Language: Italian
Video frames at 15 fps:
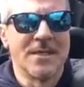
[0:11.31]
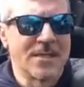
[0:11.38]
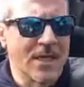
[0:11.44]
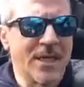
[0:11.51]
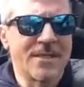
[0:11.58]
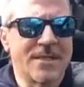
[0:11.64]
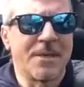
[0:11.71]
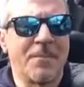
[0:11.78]

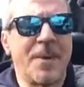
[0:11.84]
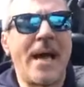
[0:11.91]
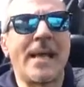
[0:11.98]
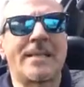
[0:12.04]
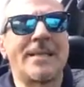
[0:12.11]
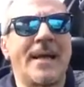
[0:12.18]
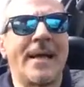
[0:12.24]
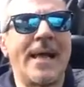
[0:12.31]
Scherzi a
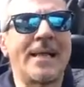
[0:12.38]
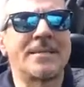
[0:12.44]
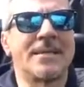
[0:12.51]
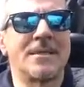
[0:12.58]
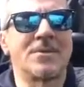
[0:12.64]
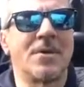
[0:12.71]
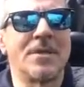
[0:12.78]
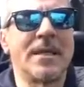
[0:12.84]
parte
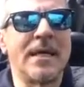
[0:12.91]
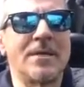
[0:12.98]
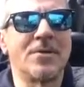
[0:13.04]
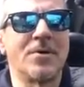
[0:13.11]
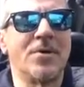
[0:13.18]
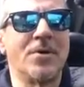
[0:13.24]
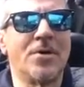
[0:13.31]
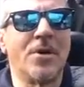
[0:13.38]
ragazzi, sto
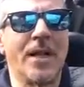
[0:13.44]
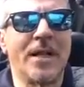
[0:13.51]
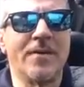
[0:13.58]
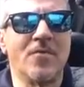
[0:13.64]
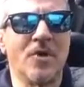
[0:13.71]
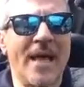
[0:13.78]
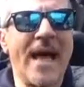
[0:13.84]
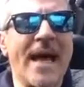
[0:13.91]
andando a
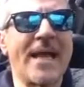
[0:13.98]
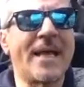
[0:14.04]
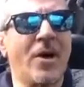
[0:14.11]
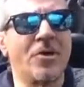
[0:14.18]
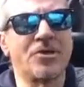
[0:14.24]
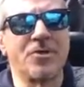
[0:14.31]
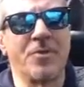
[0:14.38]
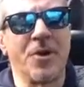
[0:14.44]
lavorare,
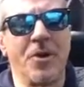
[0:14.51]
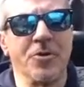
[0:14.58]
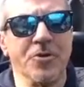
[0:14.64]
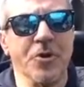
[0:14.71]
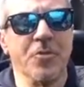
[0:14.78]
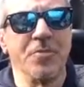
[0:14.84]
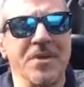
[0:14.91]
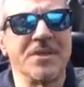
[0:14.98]
oggi però
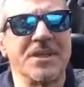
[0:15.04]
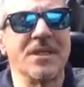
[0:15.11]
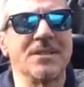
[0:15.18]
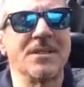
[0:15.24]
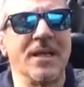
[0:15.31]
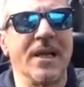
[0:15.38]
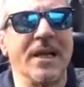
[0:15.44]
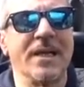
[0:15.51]
non mi
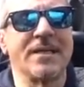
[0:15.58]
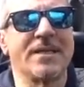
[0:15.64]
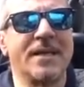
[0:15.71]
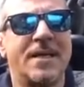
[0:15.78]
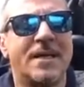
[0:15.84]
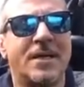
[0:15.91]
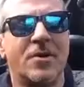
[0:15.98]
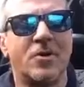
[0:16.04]

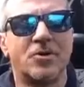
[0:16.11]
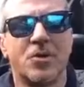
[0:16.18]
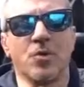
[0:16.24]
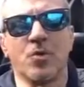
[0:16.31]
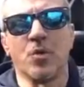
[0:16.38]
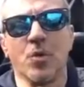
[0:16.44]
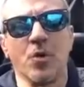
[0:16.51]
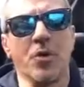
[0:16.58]
sentirete, oggi è
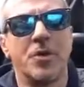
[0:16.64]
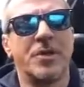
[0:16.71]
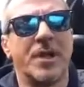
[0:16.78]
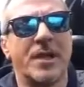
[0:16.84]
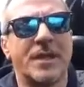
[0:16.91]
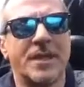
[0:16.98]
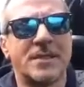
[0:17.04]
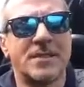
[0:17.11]
un turno
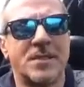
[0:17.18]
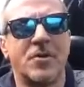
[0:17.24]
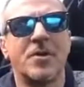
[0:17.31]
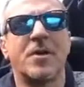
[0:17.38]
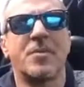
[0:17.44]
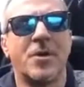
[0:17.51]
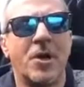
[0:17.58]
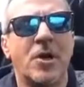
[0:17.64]
di
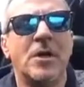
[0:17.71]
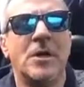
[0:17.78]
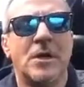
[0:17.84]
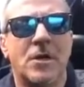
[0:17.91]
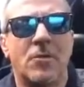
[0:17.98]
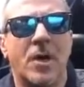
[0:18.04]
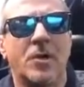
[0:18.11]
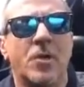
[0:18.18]
redazione, però
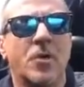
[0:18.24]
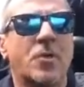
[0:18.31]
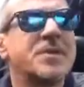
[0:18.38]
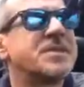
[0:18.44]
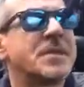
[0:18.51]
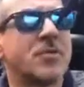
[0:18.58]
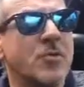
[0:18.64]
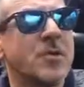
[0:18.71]
quando
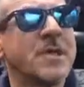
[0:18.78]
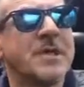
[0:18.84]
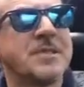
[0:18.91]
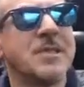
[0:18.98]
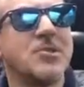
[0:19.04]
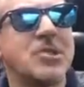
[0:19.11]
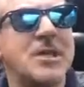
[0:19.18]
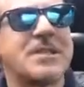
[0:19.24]
questi turni
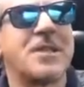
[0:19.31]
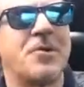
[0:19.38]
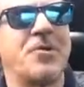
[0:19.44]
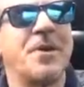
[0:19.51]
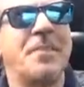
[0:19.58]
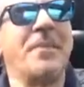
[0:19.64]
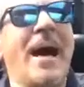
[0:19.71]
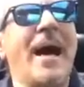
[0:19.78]
si
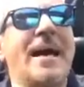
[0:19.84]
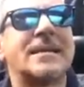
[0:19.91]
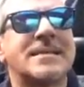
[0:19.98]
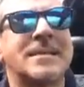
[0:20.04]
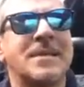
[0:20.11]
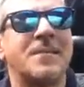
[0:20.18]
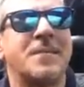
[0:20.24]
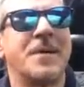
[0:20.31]
gettano le
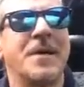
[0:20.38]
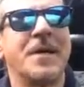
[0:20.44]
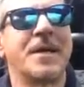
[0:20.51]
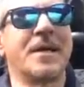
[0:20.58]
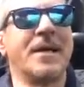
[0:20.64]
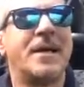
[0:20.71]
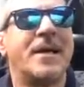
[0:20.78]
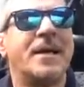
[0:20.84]
basi
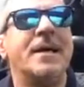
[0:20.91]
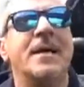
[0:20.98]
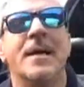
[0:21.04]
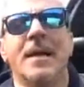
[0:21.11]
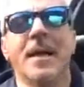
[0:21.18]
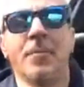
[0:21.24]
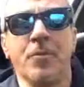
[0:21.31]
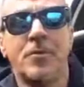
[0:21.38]
per eh,
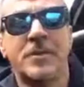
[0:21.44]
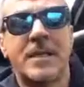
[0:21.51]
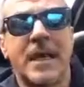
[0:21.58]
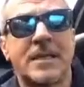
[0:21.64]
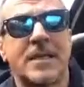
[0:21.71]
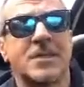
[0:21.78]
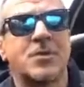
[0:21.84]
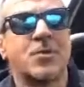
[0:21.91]
le
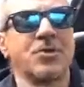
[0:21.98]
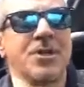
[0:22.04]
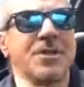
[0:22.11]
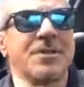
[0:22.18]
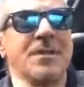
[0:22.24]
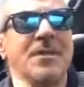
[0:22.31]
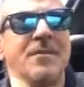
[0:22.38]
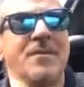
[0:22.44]
puntate
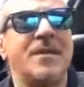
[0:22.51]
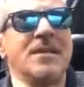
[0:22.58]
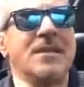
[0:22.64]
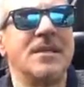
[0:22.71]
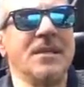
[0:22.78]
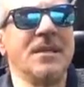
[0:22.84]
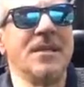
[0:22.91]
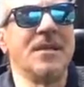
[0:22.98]
successive
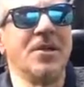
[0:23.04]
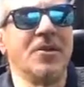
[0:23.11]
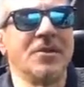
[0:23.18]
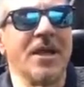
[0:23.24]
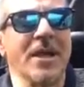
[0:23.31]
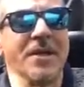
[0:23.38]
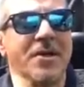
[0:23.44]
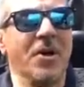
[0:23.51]
di
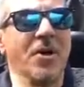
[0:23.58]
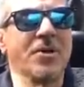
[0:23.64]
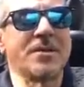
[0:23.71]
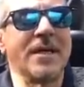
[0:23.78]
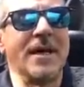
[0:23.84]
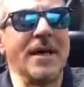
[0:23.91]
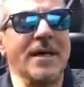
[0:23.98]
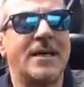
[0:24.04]
Nota la
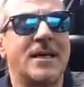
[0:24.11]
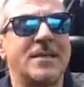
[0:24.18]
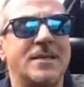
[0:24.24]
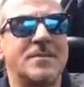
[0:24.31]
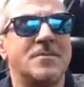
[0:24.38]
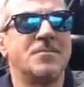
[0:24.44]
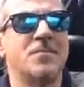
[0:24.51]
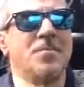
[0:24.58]

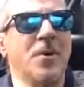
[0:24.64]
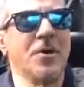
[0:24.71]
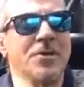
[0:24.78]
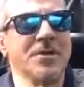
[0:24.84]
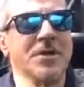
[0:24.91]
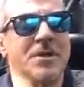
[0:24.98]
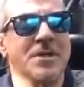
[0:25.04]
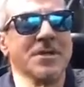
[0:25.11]
Nota, un po'
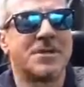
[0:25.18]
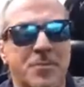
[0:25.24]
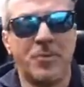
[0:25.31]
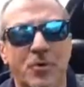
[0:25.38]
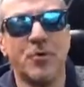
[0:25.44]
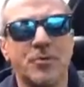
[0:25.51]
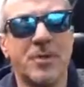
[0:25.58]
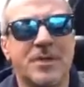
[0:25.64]
di
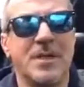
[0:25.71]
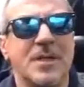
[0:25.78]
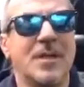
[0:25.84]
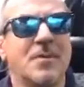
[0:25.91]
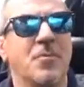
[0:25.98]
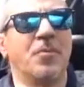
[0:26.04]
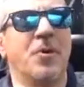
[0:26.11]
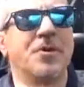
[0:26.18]

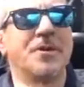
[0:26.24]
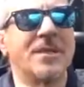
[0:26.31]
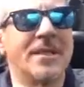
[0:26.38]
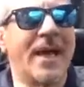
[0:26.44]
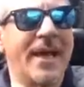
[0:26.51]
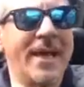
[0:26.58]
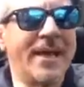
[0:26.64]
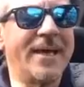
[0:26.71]
spunti, un po' di
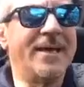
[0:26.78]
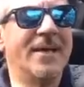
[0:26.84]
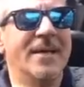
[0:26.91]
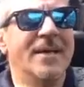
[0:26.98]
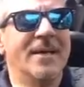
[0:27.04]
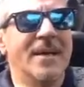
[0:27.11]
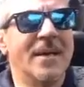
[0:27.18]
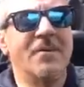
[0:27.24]
idee
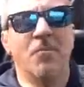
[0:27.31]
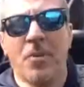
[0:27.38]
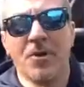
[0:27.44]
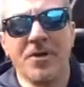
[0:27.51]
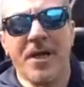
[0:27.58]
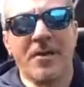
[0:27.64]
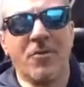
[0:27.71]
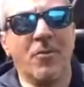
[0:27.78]
e un
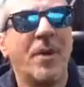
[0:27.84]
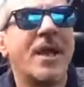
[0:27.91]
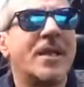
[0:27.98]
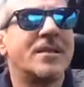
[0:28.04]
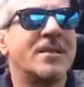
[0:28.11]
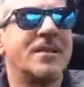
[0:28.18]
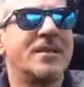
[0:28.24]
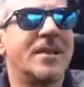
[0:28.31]
po' di
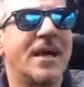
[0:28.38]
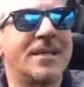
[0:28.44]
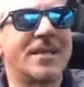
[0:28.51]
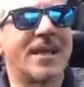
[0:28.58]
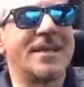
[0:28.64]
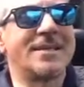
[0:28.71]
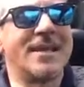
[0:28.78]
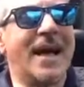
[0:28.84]
argomenti da
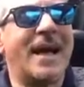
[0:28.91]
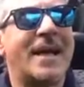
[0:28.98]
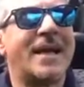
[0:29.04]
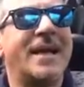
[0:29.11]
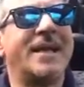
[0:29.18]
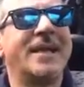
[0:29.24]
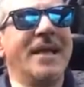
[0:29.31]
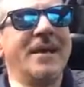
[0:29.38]

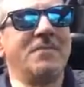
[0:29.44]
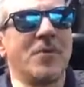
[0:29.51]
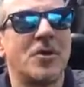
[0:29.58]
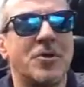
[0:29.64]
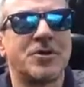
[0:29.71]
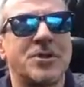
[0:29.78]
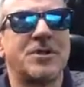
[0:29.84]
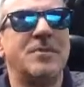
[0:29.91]
trattare nei
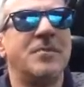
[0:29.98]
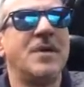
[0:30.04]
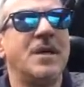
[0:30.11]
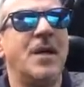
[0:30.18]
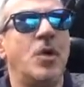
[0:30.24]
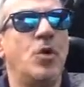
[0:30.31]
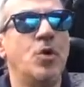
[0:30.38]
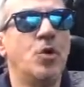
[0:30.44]

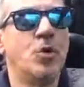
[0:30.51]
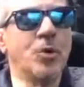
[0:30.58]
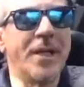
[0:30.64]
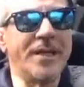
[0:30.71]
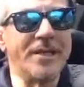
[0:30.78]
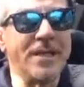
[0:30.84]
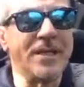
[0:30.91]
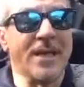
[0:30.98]
prossimi
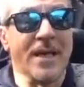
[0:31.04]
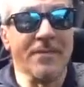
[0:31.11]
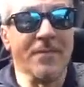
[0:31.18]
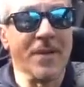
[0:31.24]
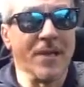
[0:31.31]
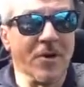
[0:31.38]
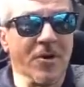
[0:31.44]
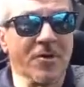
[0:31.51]
lunedì. E
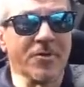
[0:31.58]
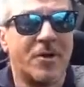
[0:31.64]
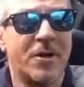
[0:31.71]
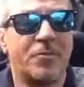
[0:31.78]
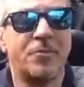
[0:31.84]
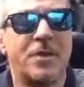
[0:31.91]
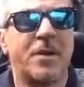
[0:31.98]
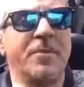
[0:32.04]
vi ricordo
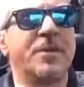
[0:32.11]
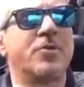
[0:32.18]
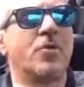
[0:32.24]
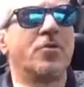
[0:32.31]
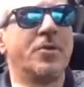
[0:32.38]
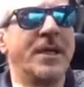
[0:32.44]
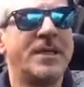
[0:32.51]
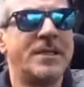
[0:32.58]
l'appuntamento
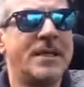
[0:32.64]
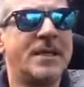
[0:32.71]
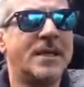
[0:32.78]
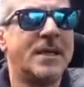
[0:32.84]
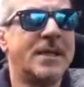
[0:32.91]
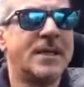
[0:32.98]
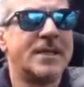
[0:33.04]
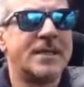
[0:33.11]
lunedì
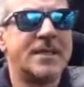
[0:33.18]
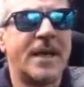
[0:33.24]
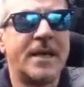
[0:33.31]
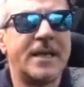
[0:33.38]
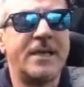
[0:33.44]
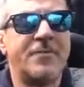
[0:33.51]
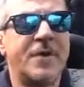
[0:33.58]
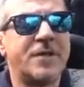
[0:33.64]

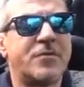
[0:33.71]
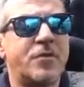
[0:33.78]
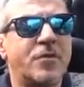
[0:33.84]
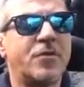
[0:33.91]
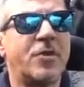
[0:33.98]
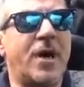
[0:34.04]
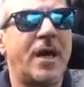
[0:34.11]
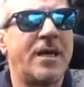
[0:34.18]
dalle
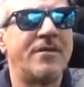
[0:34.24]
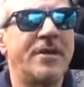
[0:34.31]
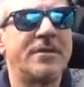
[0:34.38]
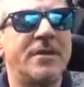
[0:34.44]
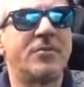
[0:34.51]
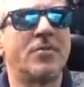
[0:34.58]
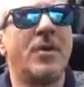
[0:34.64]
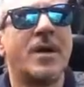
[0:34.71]
21 alle
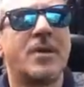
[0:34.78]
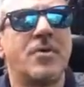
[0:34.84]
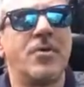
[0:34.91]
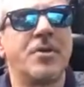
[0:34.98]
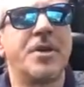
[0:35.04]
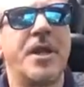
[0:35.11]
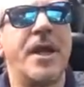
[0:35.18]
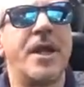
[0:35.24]
22
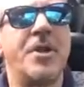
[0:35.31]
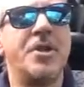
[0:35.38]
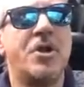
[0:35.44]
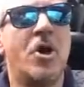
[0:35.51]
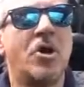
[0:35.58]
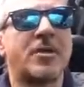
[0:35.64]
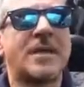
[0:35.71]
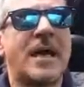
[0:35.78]
con
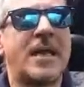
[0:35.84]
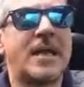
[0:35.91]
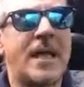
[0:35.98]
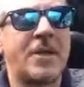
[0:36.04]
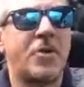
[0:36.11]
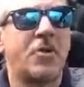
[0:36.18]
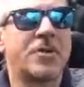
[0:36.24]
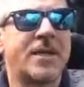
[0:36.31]
Nota
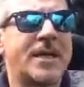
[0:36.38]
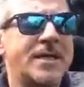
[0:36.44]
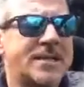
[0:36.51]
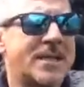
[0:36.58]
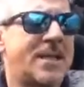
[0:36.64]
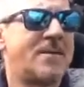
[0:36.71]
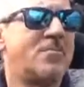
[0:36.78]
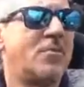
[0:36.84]
la Nota e
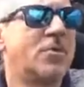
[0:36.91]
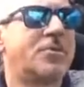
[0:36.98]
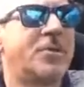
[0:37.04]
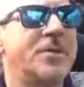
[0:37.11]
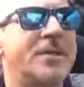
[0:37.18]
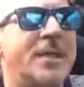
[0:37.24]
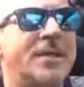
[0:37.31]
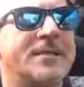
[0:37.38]
sarà
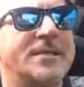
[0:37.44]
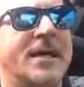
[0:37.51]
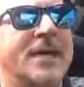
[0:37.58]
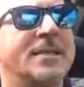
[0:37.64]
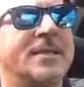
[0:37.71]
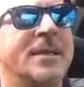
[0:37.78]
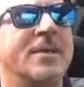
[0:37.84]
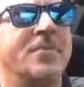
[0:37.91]
molto
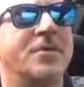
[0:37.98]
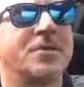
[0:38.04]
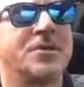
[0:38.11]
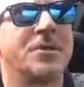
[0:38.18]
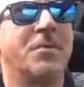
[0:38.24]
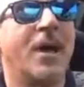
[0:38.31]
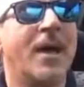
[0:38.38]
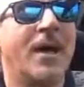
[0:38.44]
interessante la
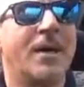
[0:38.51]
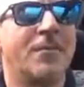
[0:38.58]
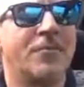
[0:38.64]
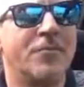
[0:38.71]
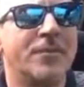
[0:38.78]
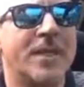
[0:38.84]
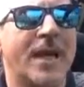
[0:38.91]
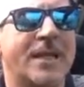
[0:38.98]
prossima
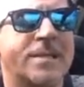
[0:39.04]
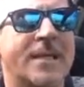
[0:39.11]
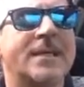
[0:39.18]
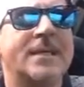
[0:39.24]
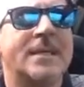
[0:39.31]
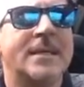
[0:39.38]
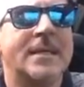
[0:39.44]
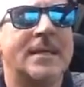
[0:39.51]
puntata.
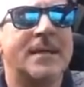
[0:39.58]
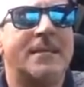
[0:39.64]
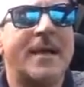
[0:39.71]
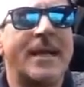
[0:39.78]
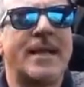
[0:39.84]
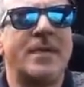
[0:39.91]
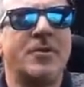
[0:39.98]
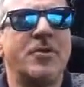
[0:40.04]

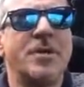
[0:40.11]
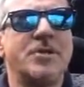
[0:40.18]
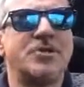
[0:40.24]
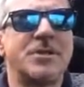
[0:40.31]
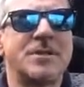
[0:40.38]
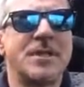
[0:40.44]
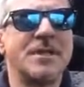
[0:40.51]
Bene, noi ci